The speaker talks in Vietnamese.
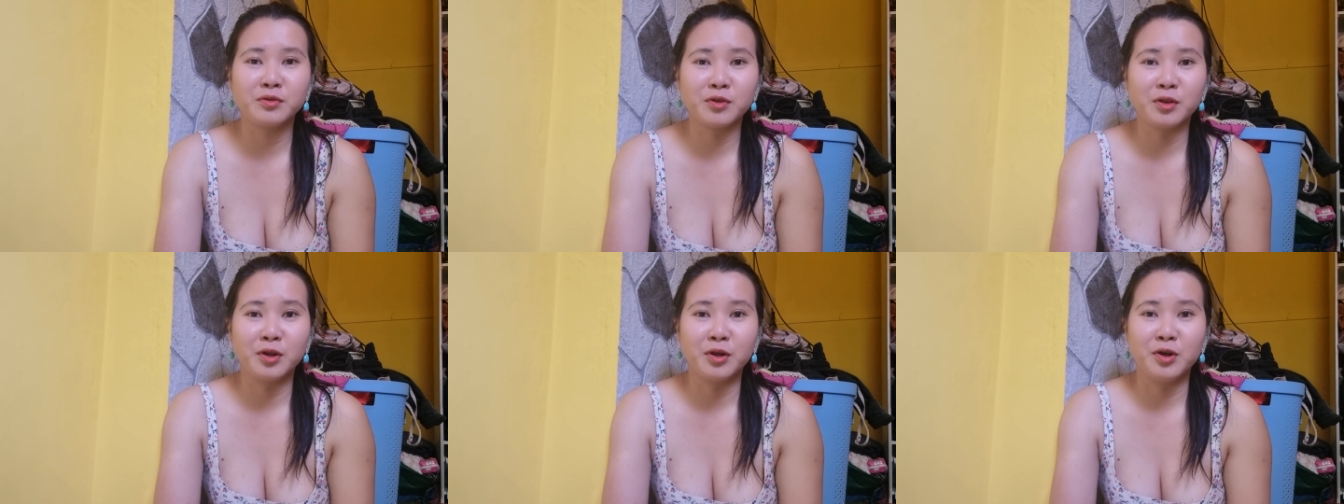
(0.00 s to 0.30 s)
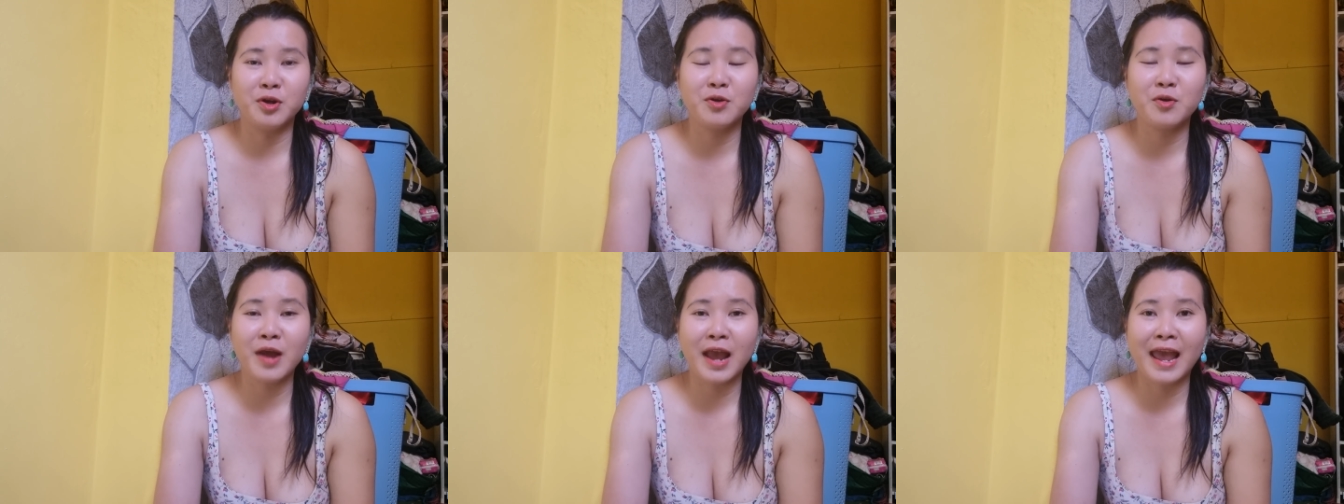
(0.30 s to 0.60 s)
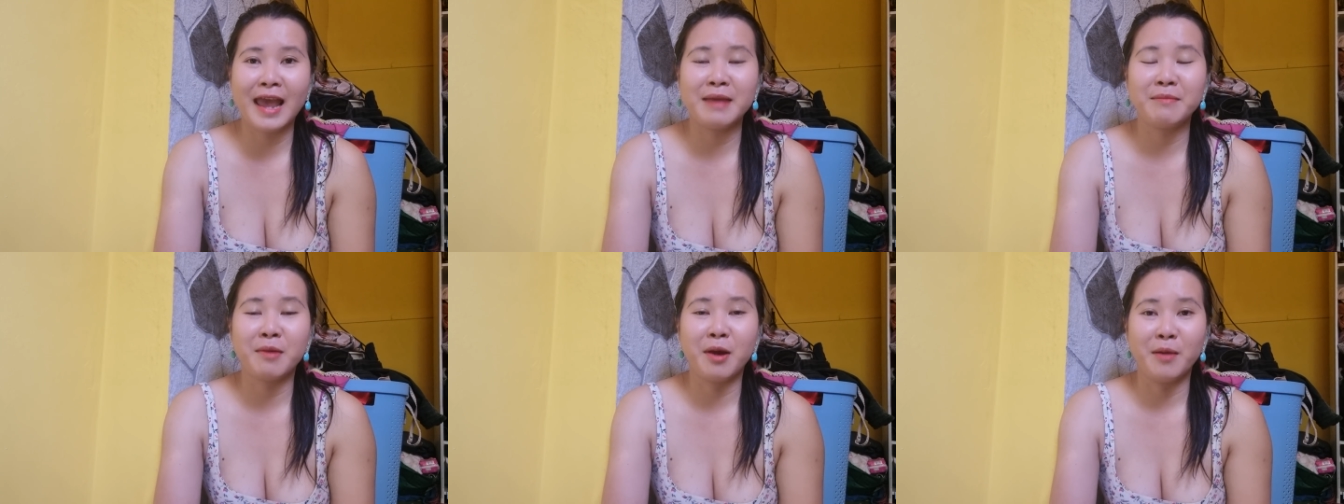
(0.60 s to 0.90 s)
lựa coi
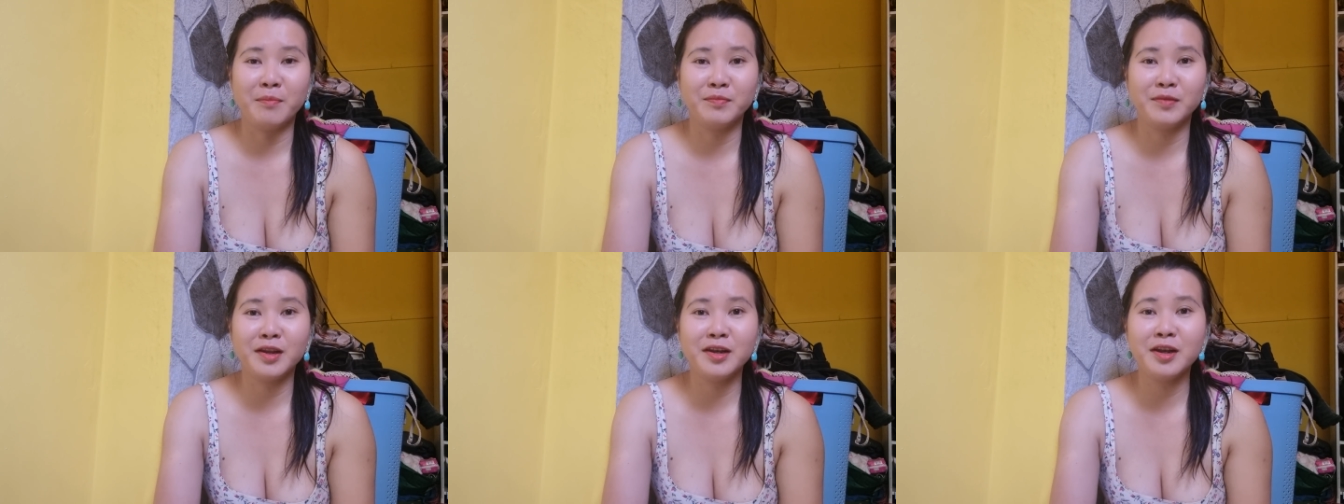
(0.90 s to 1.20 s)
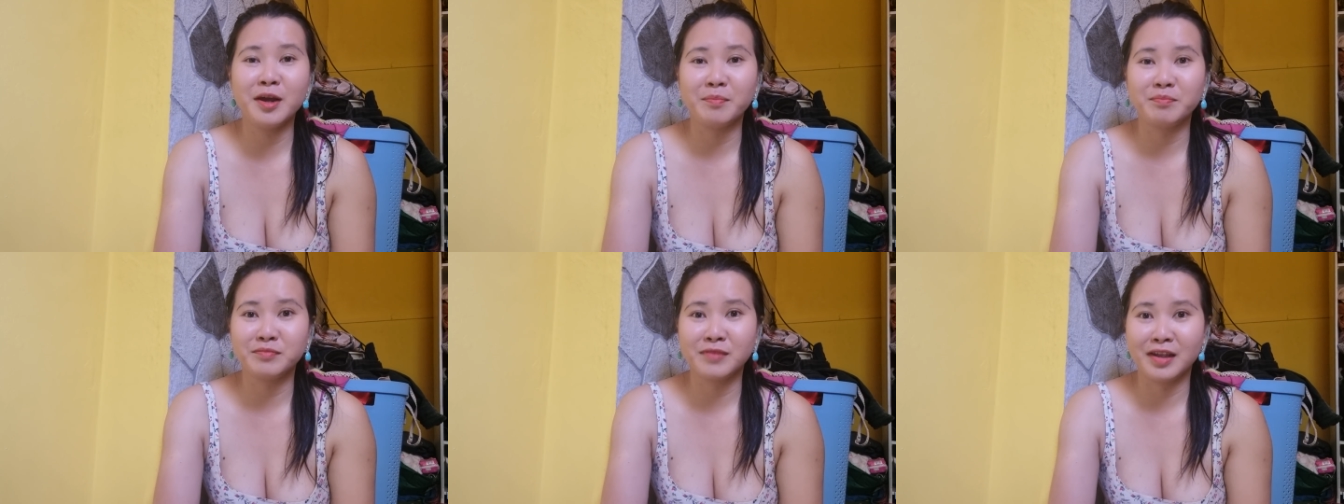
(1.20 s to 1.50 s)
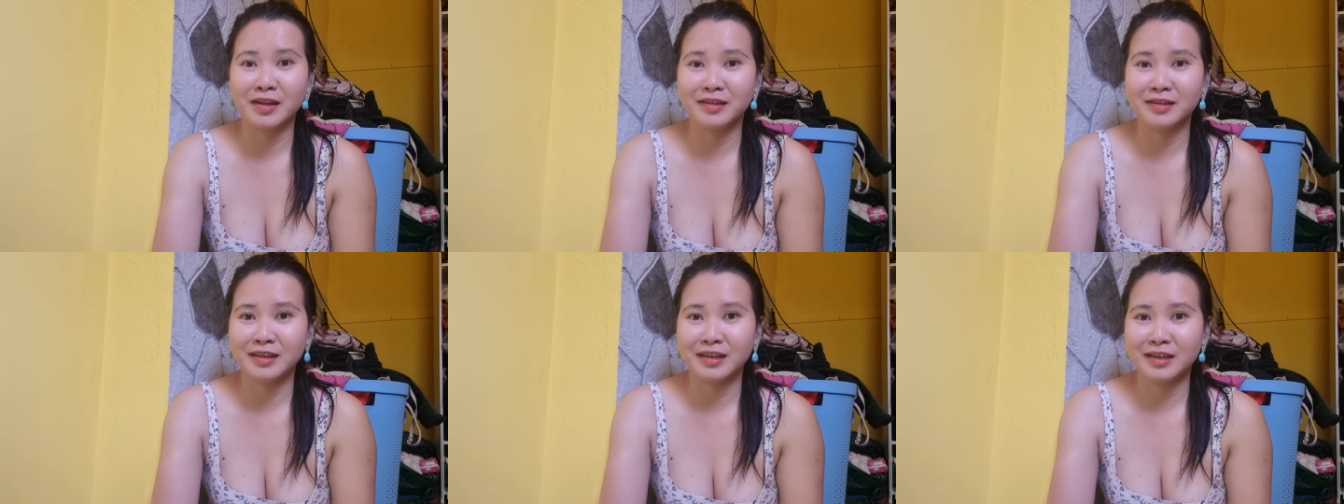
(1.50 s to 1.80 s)
ai mà hợp tính hợp
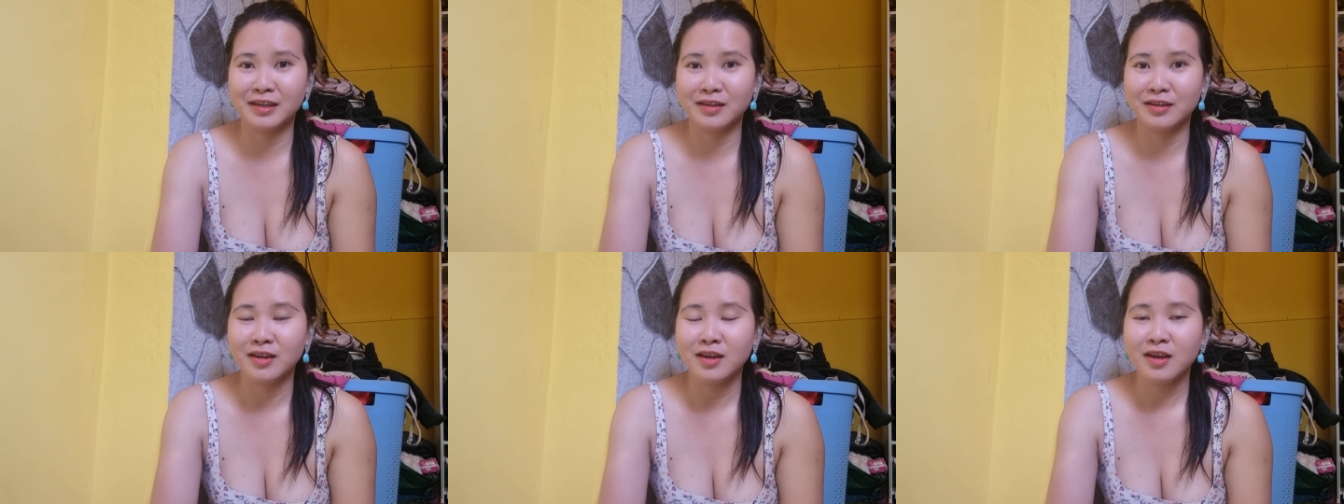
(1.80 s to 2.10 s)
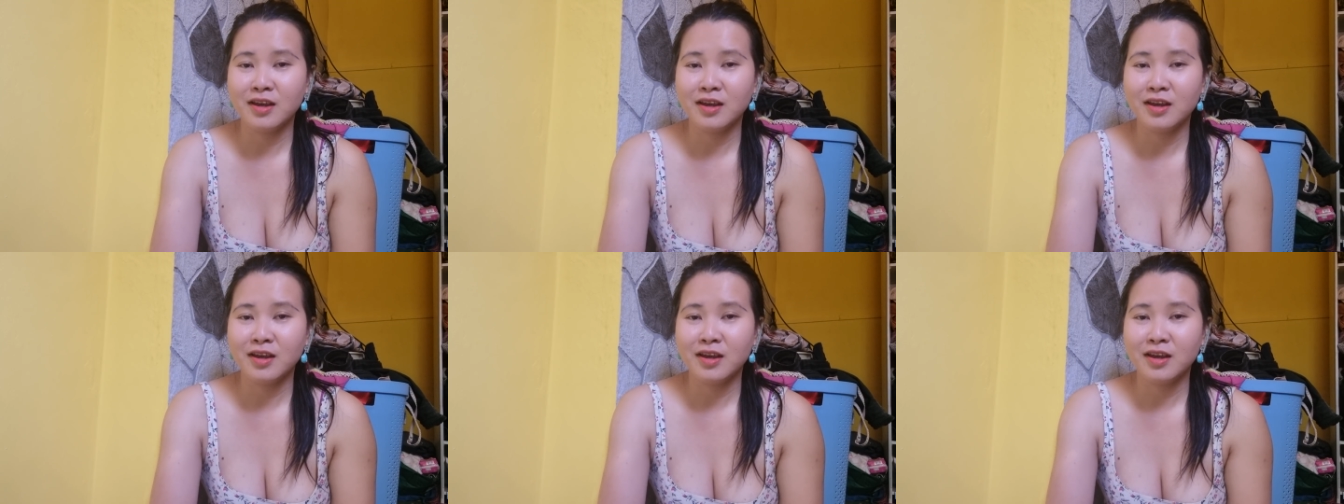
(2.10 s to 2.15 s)
tình thì